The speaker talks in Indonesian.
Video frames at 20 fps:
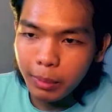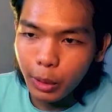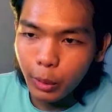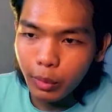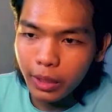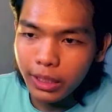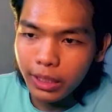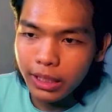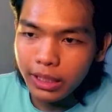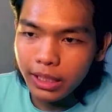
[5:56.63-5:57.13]
by the
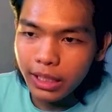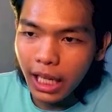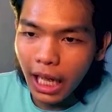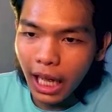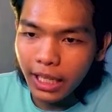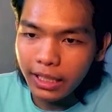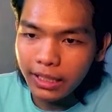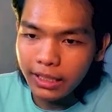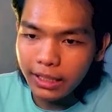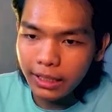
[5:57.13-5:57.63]
way di sini
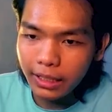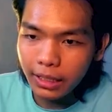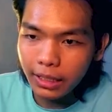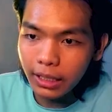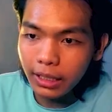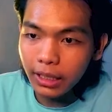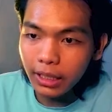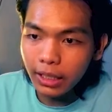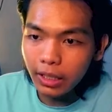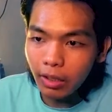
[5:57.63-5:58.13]
ada di sini
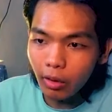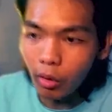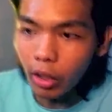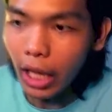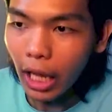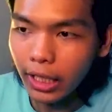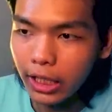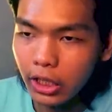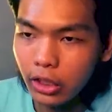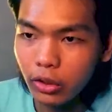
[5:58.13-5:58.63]
ini nih. Oh,
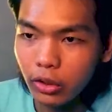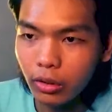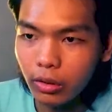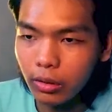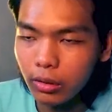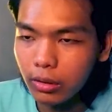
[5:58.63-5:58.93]
ada hijau.